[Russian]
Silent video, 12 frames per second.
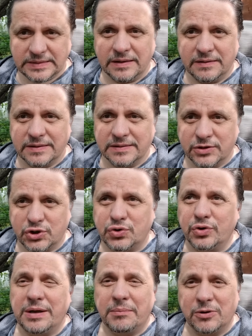э,
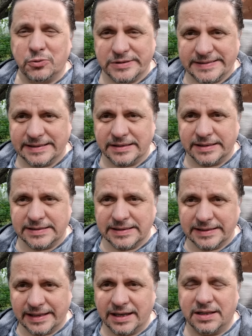«что я могу сделать
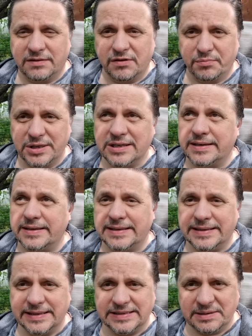для этого мира и
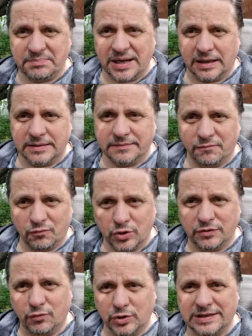для тебя». Вот,
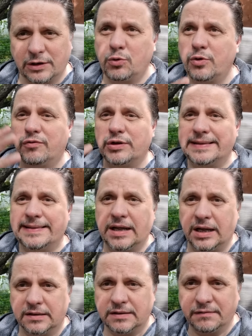вот такой вот
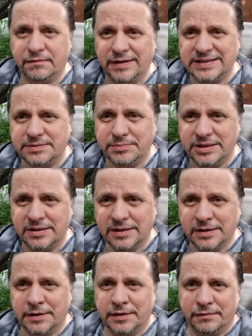«на, возьми».
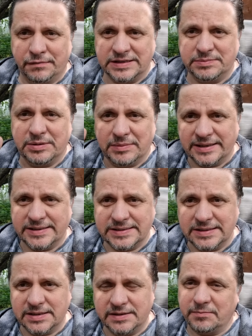Возьми мои
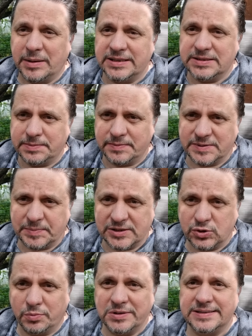силы, мои
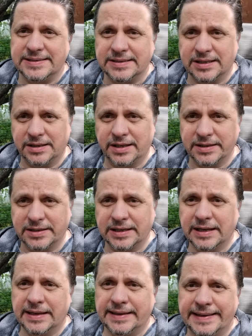способности, таланты.
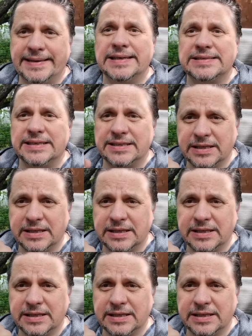И если